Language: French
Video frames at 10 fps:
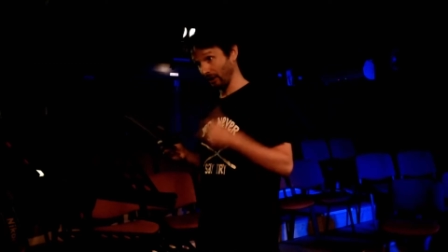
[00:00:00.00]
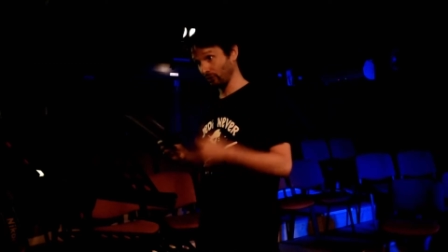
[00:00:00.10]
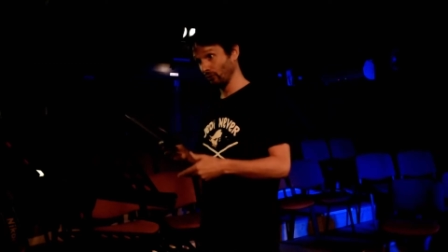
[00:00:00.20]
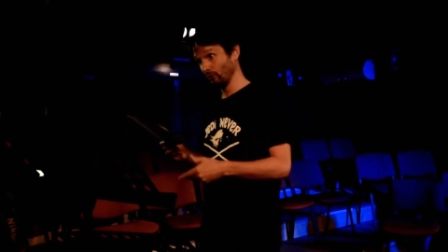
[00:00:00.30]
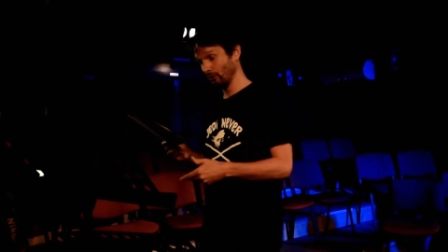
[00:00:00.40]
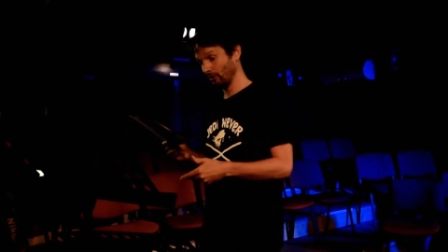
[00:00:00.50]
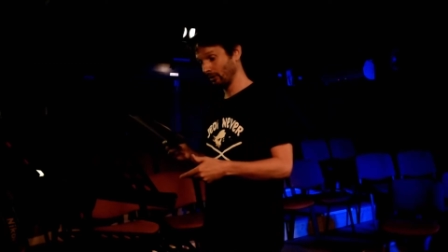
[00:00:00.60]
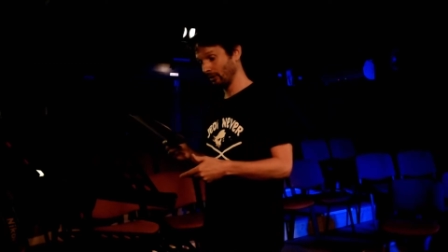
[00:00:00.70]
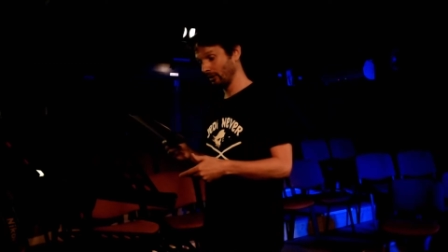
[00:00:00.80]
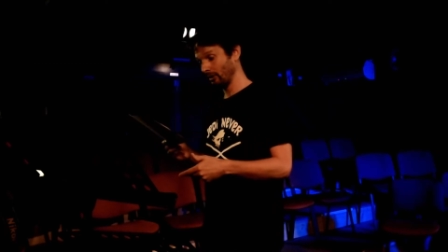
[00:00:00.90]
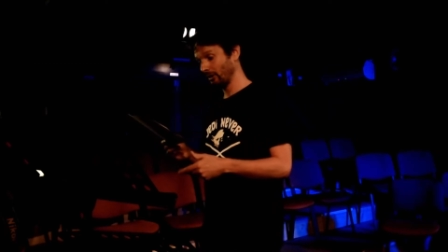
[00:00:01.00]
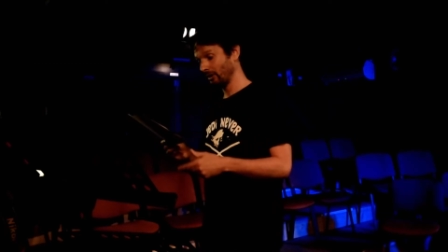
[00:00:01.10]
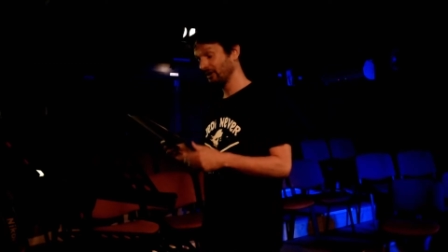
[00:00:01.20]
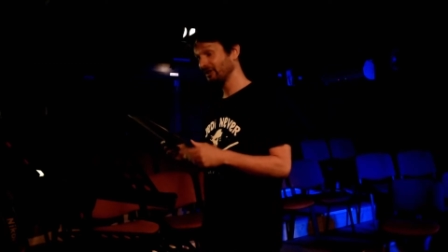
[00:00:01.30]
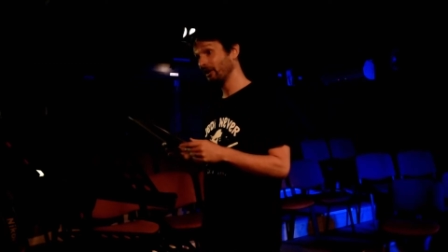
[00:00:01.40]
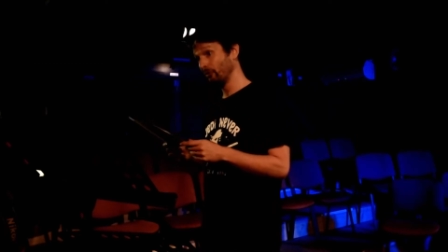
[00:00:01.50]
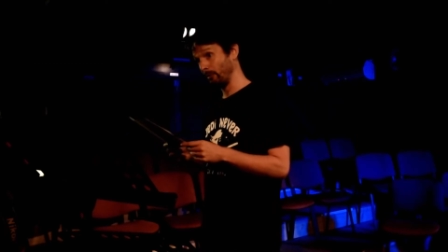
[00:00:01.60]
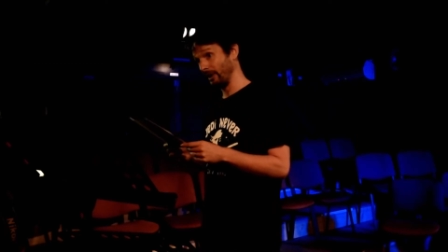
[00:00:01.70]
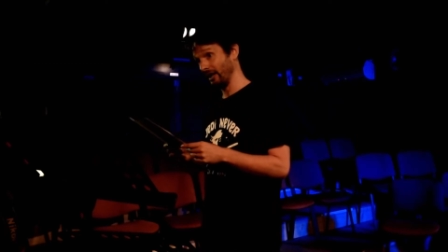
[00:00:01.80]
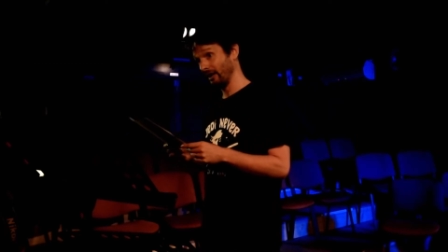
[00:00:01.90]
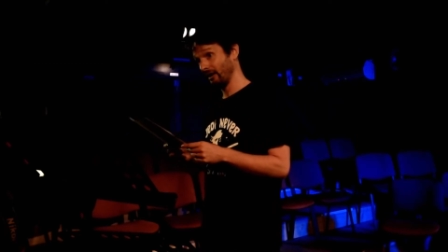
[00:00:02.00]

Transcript: à genoux, S'il vous plaît,